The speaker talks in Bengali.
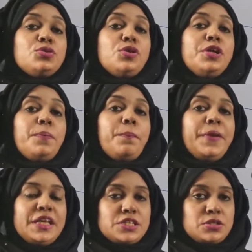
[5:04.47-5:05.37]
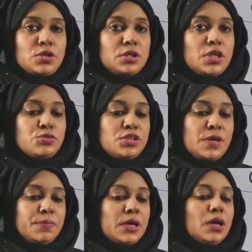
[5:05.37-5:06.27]
যে তৈরি পেস্ট অর্থাৎ যদি
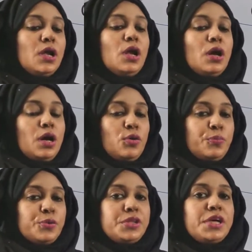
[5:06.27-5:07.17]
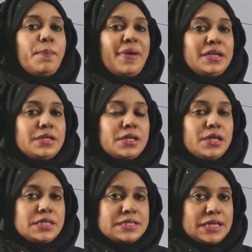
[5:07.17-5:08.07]
আমরা উপর থেকে
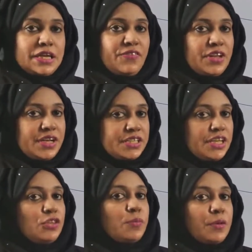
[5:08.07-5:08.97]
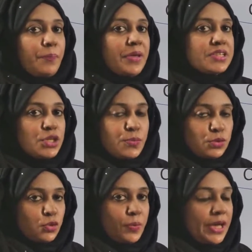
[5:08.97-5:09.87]
পানিটাকে ছেঁকে ফেলে নিচে কিন্তু আমরা পেস্টের
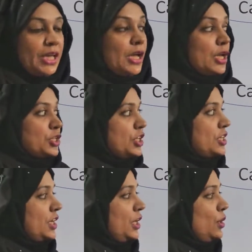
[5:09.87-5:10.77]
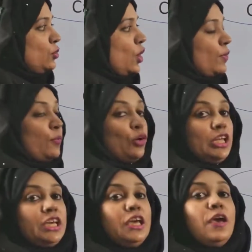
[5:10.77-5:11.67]
মতো পাই সেটাকে কিন্তু আমরা
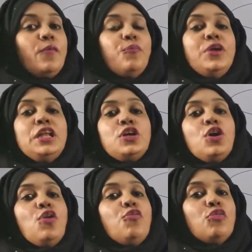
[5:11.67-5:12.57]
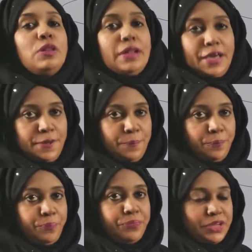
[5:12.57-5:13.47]
বলি কি মিল্ক অফ লাইম
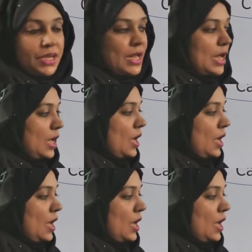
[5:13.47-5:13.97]
তাই না